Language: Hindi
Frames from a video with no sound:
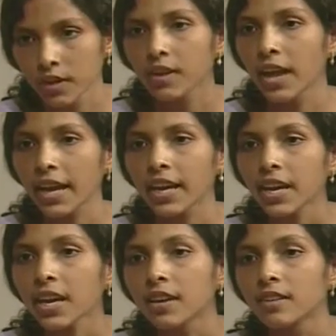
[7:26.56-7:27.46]
है कि
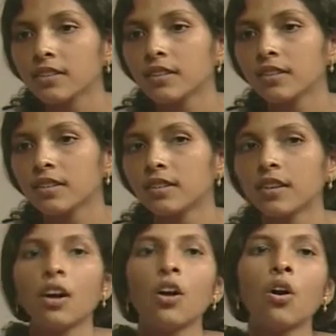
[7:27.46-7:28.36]
नहीं हाँ, हाँ
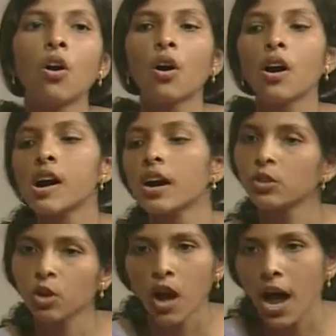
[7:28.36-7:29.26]
दीदी
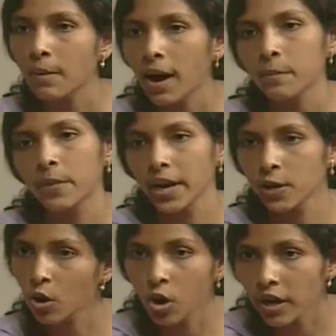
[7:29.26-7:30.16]
तो अब आप
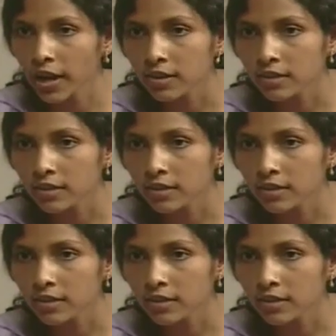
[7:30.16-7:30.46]
रेडियो हो गया